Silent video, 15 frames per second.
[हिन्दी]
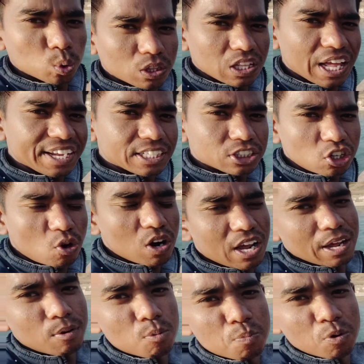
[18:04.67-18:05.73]
उतना ही चौड़ा
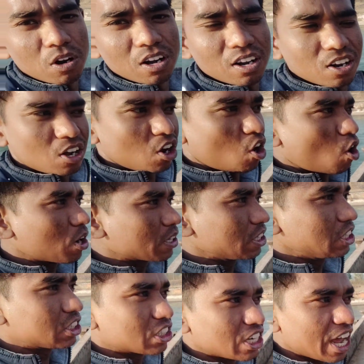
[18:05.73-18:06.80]
है वो पुल और
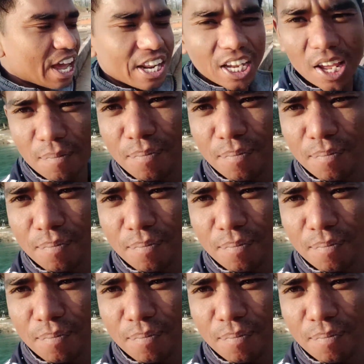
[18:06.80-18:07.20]
इस नहर के